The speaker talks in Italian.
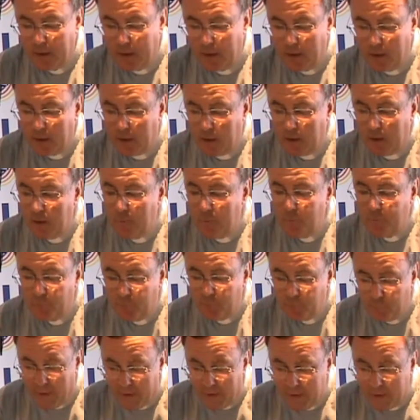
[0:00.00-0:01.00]
eh,
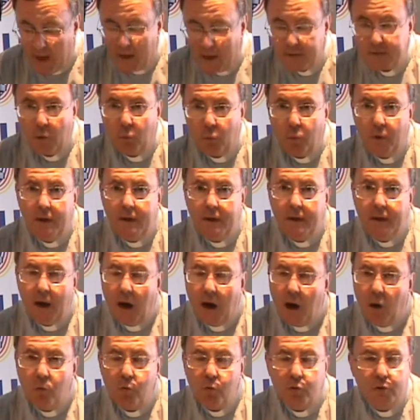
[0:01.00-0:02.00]
impegnata quindi
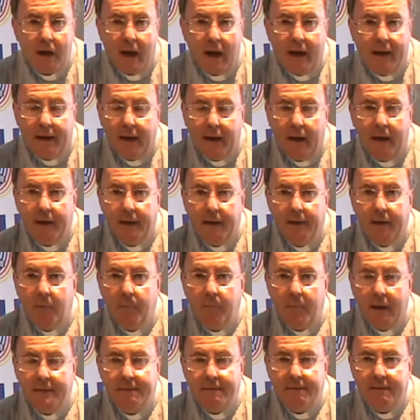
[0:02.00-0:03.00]
a usare anche dei
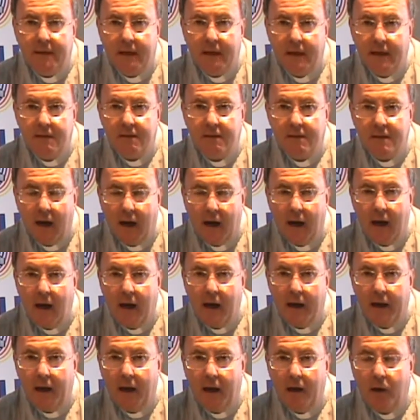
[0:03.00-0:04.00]
mezzi che essa
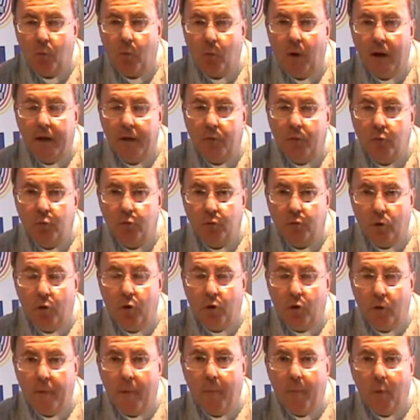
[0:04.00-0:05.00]
ha e alla quale tutti
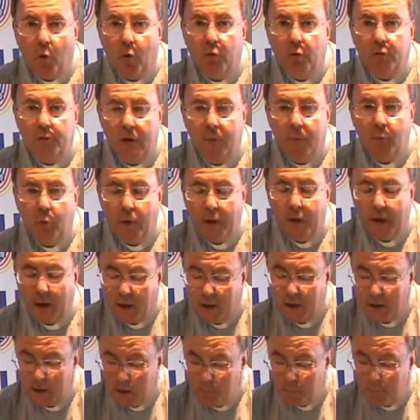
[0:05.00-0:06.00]
noi dobbiamo
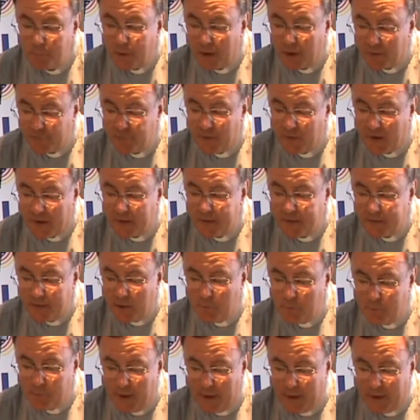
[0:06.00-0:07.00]
contribuire per fare
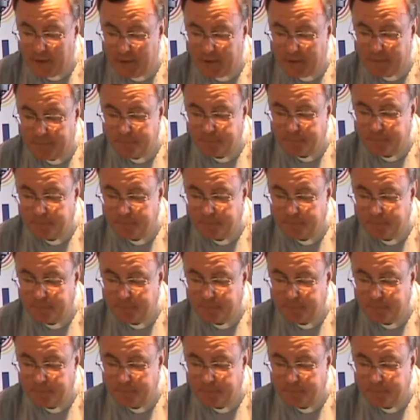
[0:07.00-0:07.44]
del bene.